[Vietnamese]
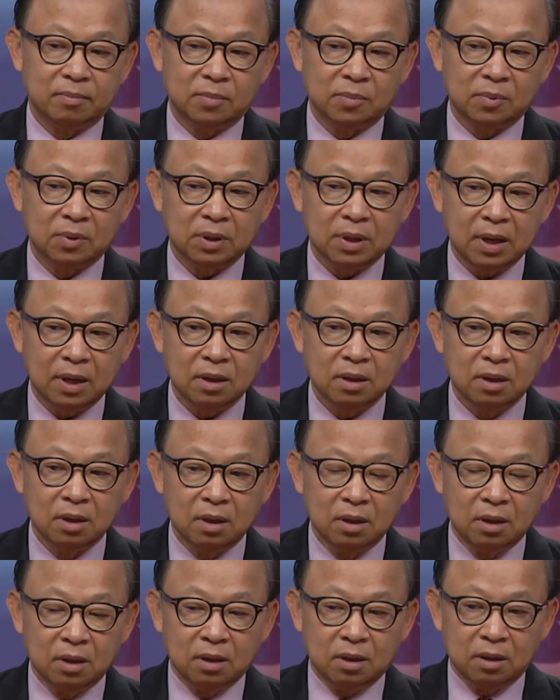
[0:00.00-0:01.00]
ok một
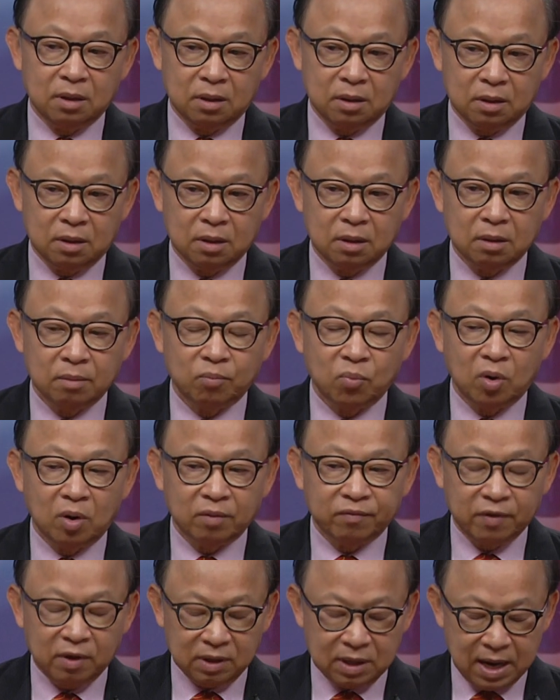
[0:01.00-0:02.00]
phần trăm của cái nhà
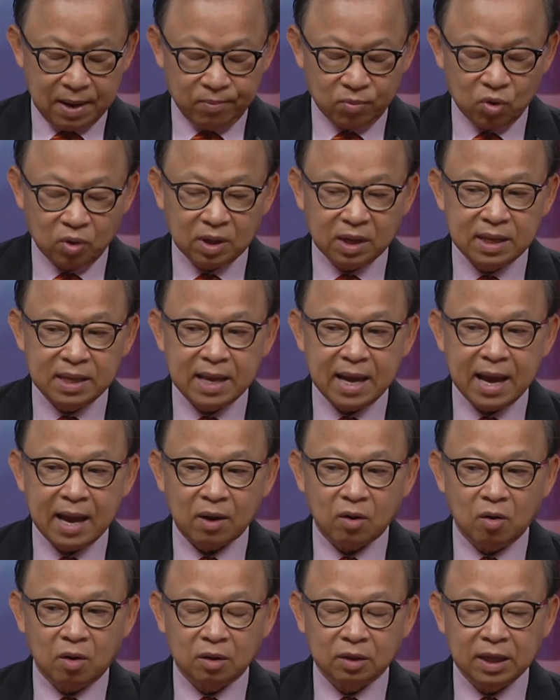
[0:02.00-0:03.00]
một phần trăm của cái nhà
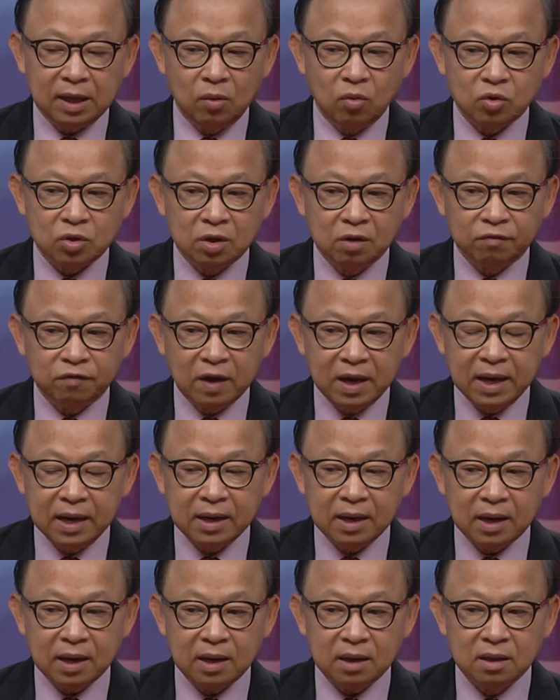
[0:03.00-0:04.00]
còn tiền luật sư phí
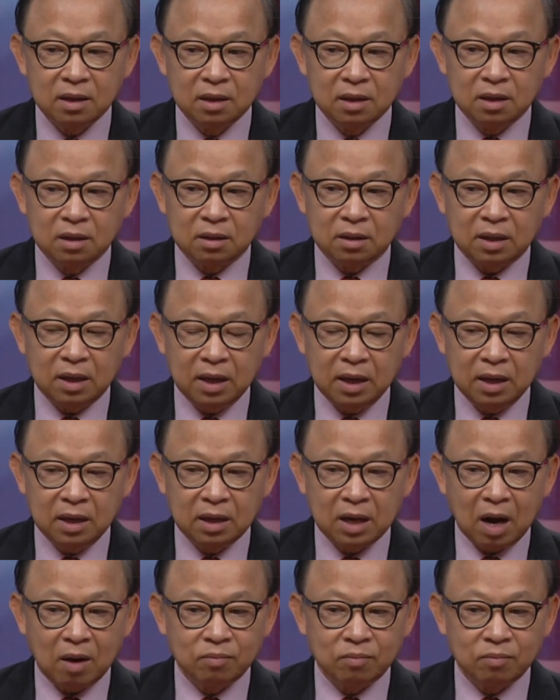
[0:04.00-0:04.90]
đó thì dạ.